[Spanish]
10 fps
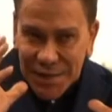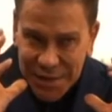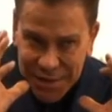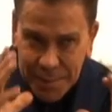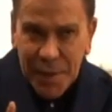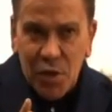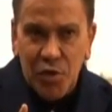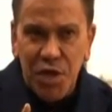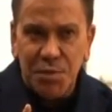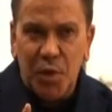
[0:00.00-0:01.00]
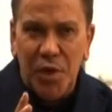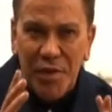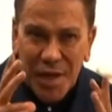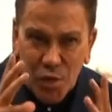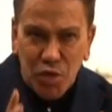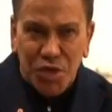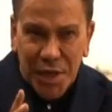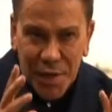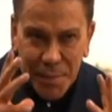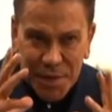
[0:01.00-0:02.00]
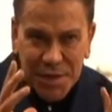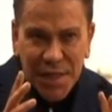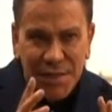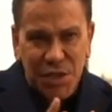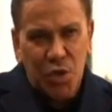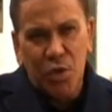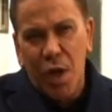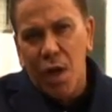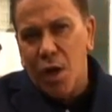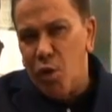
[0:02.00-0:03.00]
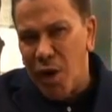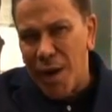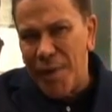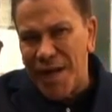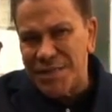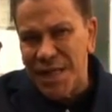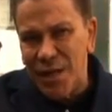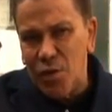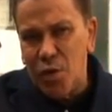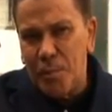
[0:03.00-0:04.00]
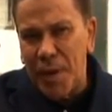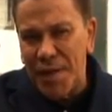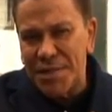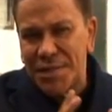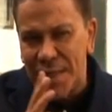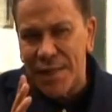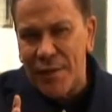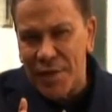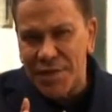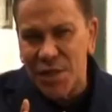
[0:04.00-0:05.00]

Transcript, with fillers: ese periodismo de denuncia, de investigación. ¿Lo han amenazado en un país que a veces